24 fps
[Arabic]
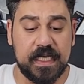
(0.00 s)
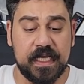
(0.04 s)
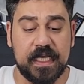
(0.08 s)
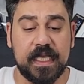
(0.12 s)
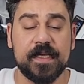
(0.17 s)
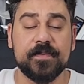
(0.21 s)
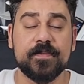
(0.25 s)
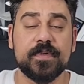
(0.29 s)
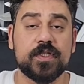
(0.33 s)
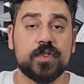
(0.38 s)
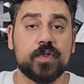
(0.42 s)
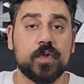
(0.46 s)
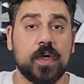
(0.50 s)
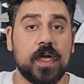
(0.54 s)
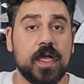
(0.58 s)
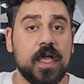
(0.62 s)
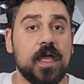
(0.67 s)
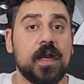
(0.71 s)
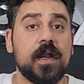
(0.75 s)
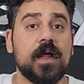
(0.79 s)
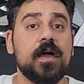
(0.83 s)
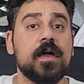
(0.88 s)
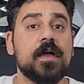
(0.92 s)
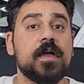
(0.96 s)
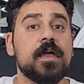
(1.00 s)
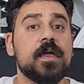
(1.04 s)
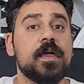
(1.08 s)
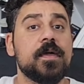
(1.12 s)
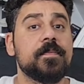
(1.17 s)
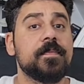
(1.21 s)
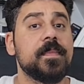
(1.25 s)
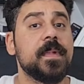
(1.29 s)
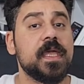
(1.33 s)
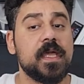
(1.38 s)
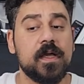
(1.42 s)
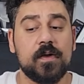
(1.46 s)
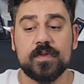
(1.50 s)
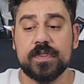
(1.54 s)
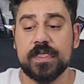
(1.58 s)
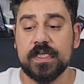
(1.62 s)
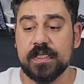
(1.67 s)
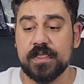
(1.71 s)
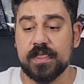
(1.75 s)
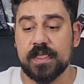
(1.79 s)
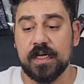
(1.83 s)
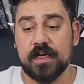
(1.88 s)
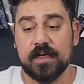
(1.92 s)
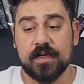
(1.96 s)
الجيب الصغيره
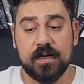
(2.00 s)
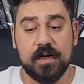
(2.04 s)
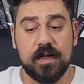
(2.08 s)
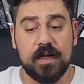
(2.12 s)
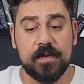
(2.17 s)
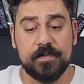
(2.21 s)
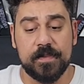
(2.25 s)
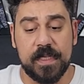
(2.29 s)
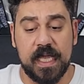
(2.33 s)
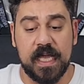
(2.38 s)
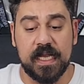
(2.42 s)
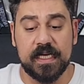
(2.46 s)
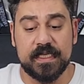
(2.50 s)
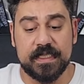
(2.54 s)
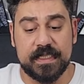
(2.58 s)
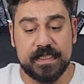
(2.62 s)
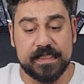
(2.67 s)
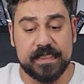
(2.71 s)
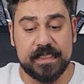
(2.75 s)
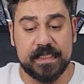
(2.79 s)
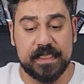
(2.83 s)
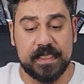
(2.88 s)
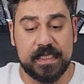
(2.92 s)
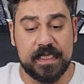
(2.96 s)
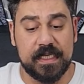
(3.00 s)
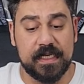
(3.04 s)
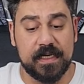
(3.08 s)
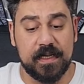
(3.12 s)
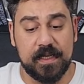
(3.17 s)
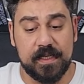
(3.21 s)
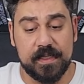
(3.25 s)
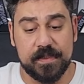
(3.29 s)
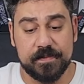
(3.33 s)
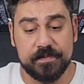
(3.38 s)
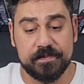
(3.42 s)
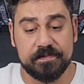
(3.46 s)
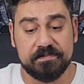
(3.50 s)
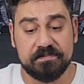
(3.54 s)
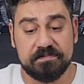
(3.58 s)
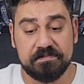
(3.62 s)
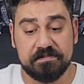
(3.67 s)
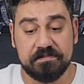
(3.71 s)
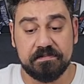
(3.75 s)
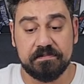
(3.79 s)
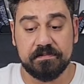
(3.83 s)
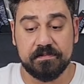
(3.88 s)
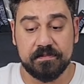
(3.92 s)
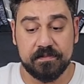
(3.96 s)
106 جرام يعني السكينه
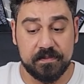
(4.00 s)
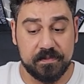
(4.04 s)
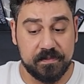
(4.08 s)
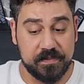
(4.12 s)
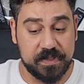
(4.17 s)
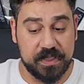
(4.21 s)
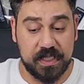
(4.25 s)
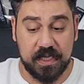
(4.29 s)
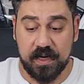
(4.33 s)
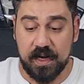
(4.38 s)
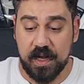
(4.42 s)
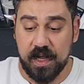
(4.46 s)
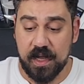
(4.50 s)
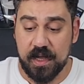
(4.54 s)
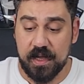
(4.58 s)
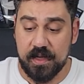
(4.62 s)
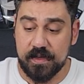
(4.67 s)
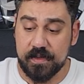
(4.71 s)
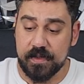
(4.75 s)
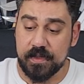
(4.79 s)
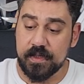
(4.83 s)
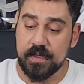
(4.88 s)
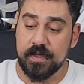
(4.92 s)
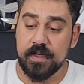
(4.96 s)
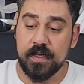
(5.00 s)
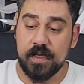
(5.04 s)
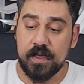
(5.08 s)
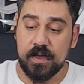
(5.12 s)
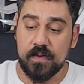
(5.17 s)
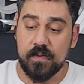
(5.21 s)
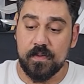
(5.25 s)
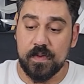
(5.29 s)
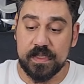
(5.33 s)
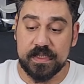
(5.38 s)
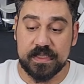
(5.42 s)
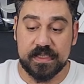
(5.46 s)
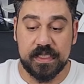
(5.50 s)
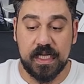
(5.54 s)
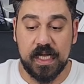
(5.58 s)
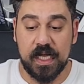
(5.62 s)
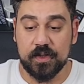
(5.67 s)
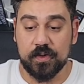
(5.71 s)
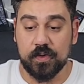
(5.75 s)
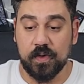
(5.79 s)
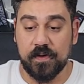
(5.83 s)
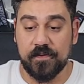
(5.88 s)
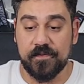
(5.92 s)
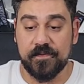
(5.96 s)
بصراحه وزنها
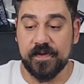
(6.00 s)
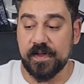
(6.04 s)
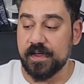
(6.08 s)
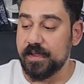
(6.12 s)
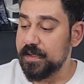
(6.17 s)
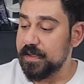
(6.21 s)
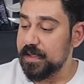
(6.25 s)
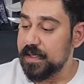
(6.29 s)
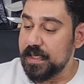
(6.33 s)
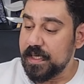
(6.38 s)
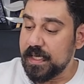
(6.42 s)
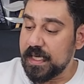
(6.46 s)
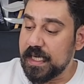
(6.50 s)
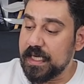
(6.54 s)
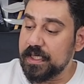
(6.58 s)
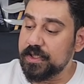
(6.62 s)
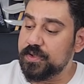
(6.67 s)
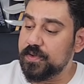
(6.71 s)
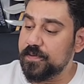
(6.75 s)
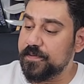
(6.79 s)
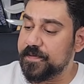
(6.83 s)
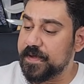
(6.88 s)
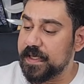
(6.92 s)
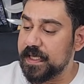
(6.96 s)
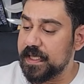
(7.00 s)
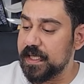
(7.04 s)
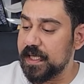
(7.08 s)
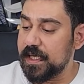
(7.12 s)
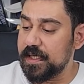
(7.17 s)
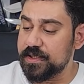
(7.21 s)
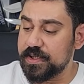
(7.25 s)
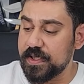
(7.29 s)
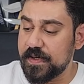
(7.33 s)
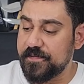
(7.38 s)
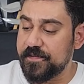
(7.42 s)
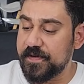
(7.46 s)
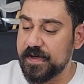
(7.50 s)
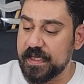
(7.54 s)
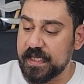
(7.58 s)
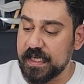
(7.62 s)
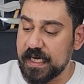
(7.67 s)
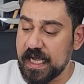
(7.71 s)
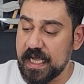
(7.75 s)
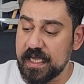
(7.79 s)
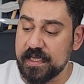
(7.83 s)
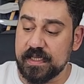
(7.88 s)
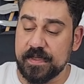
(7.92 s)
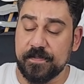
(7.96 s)
تحفه خلينا نشوف كده شفره
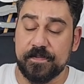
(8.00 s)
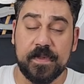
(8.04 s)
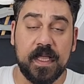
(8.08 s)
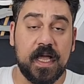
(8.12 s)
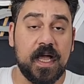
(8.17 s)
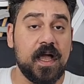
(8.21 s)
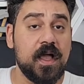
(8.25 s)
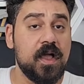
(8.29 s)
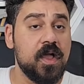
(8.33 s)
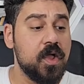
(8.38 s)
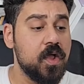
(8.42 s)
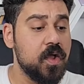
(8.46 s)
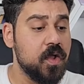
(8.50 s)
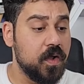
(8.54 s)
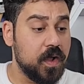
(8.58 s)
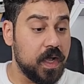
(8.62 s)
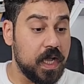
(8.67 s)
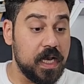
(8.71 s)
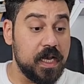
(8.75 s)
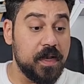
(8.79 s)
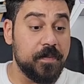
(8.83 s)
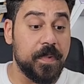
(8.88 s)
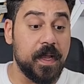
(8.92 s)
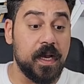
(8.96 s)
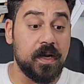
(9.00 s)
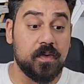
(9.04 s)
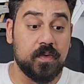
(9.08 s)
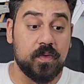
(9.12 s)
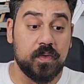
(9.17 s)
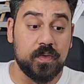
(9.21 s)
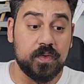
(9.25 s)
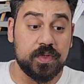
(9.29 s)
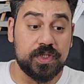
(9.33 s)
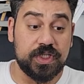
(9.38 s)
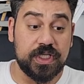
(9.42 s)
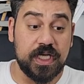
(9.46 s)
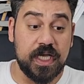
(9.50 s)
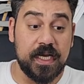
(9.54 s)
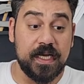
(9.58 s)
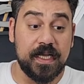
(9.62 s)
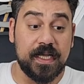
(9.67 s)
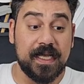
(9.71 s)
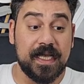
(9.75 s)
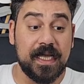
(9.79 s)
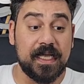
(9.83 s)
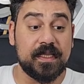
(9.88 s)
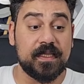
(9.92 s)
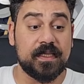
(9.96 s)
الحد بتاعها خلي بالكوا
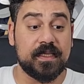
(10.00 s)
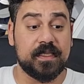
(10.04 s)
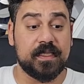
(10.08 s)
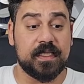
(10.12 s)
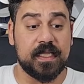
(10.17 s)
شركه